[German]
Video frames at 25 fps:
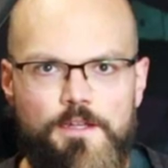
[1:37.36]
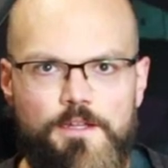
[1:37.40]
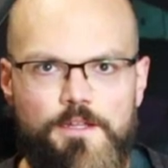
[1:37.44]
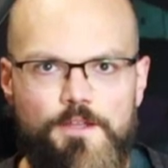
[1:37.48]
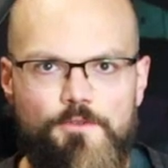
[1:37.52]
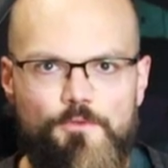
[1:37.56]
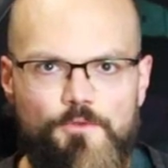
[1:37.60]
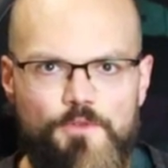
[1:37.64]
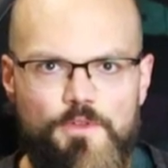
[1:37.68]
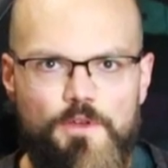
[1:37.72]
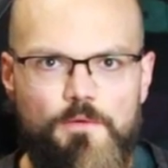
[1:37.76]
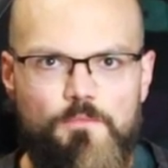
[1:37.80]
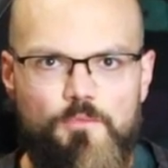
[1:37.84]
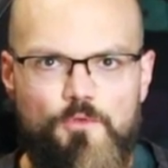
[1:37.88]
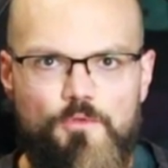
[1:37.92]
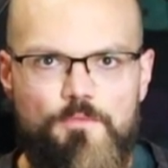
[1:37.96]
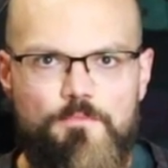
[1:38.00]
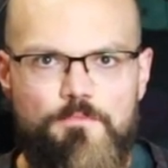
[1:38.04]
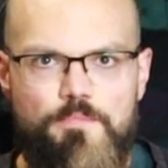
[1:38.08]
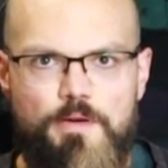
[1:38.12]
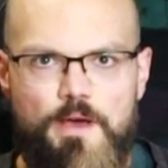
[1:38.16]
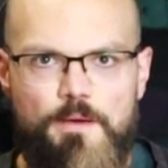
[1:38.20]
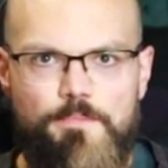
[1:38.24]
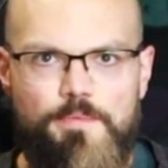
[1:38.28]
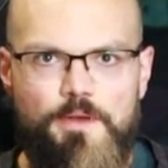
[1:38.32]
die
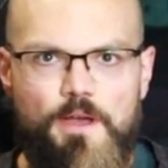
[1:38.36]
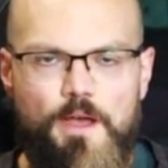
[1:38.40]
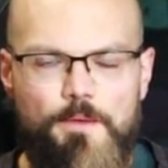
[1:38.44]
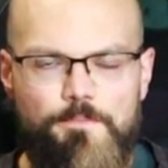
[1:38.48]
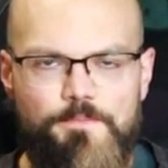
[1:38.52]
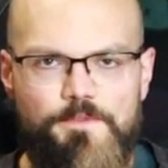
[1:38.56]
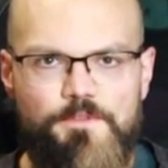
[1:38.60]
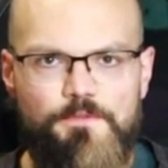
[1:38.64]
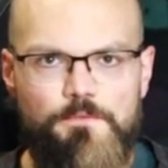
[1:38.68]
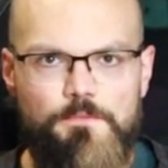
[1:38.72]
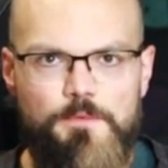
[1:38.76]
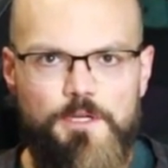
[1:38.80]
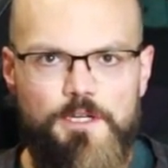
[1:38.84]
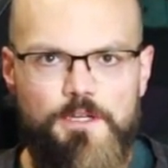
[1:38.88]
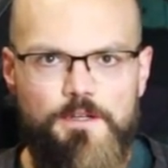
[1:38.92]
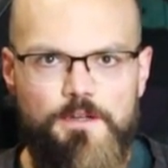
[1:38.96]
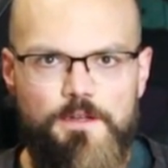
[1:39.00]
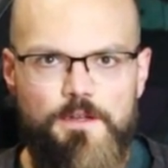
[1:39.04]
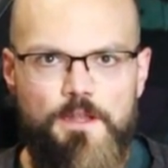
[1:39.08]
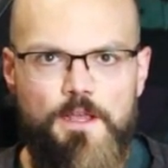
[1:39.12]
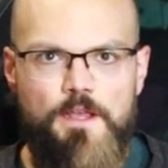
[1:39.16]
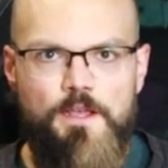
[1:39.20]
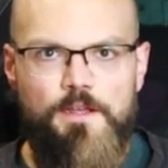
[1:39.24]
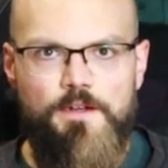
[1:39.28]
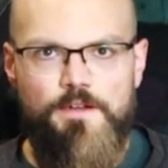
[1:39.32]
Unterbodenpappe
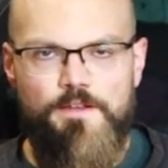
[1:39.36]
abzumachen,